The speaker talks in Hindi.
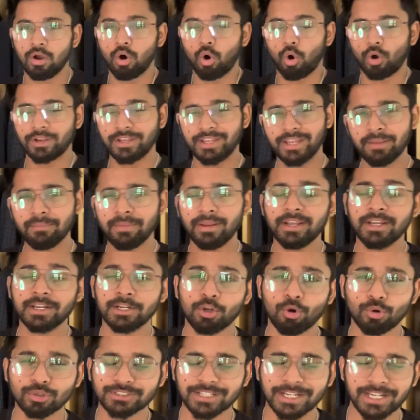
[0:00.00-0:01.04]
और ये मैं
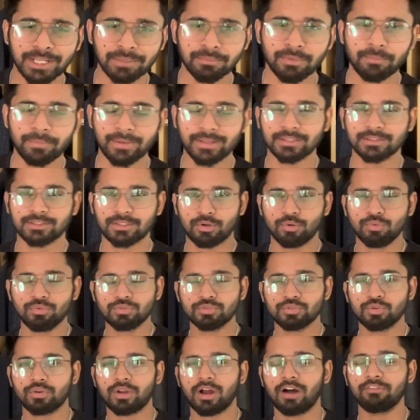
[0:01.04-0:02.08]
इंडोर सेटिंग में पहनता
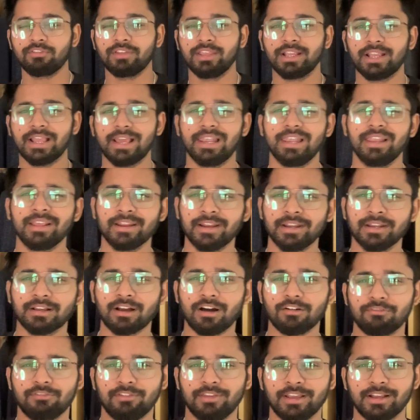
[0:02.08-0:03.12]
हूँ जो काफ़ी एक एलिगेंट
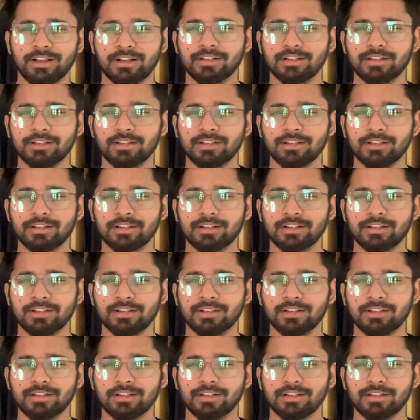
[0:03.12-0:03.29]
काफ़ी एक